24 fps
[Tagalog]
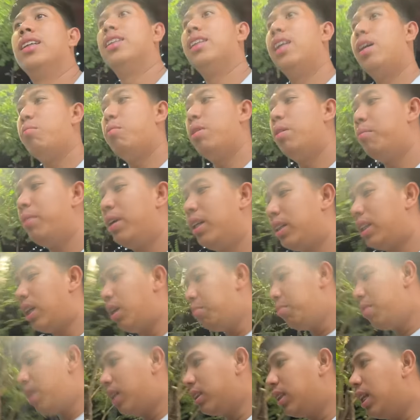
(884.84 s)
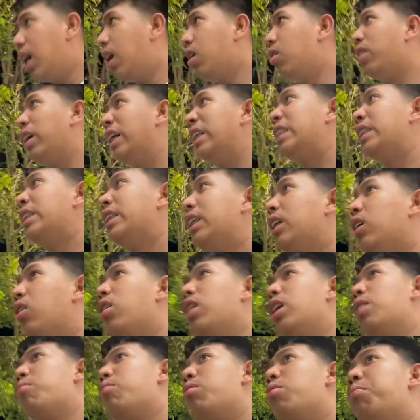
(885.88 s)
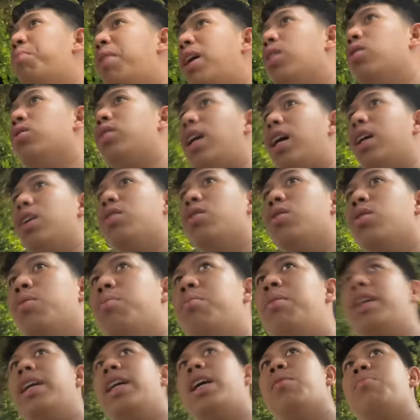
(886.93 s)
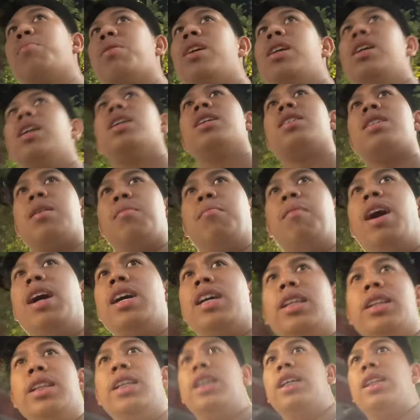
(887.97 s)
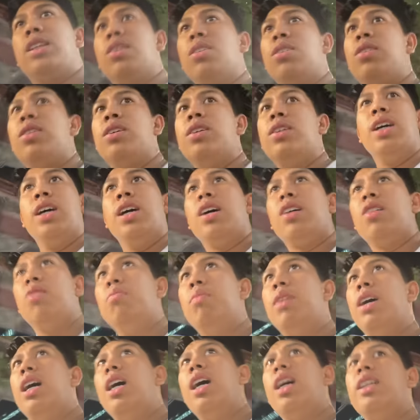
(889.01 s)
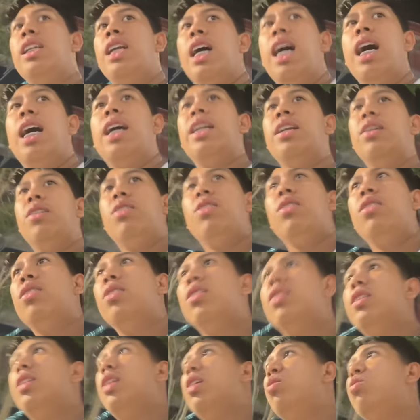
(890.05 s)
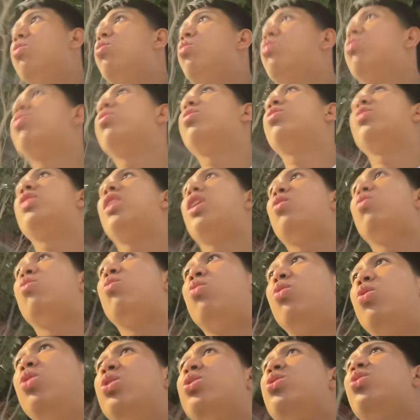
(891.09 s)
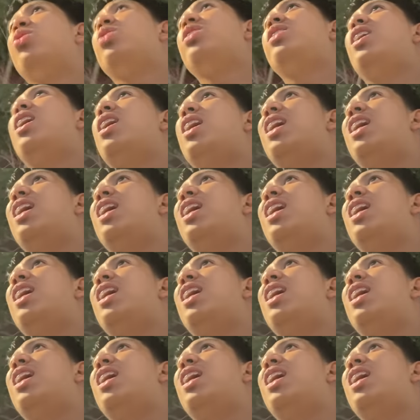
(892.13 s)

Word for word: Nabi mental block na ako guys. Hindi ko alam kung paano tayo makikipagsabayan dito. Kumbaga, na ano ako, naku, naku-culture shock.